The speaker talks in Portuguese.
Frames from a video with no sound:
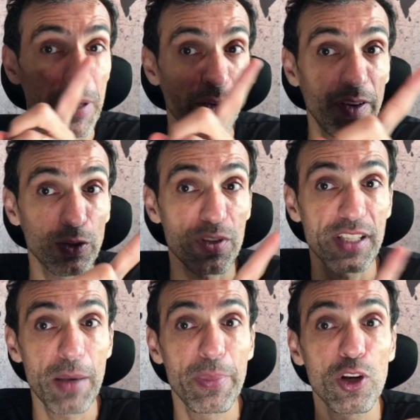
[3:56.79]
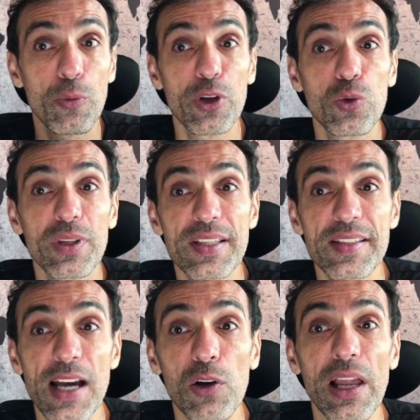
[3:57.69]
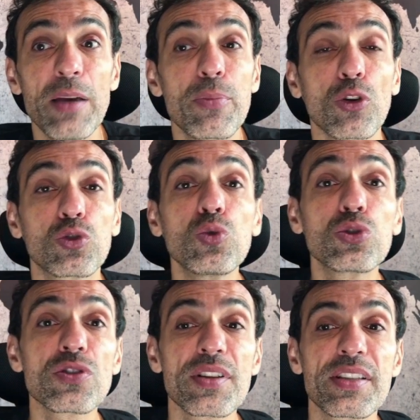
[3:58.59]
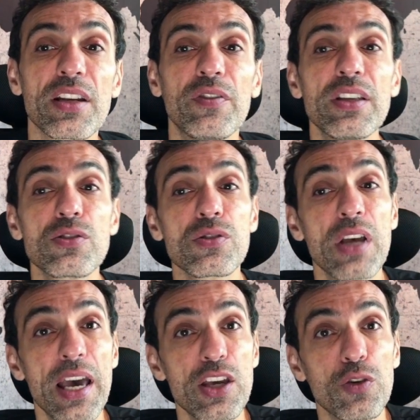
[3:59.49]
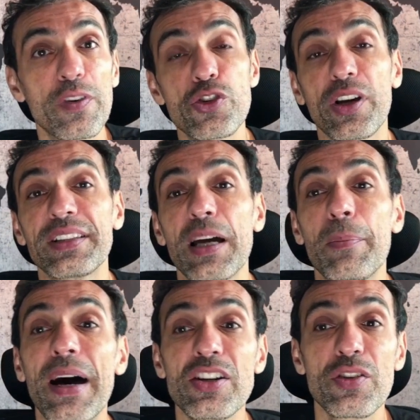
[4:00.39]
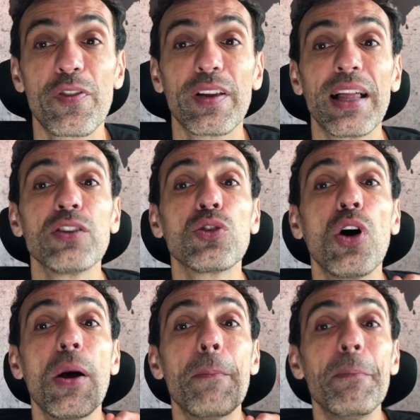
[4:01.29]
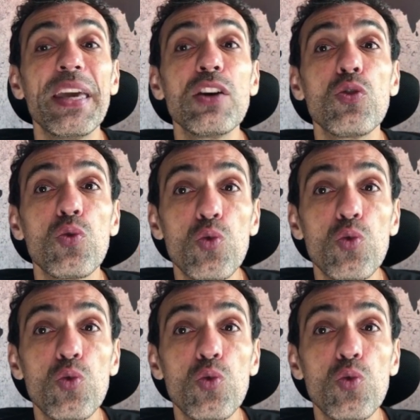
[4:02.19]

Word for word: Perfeito? Sempre no menu inicial, lá em produtos e serviços, eu vejo que tem a parte falando meu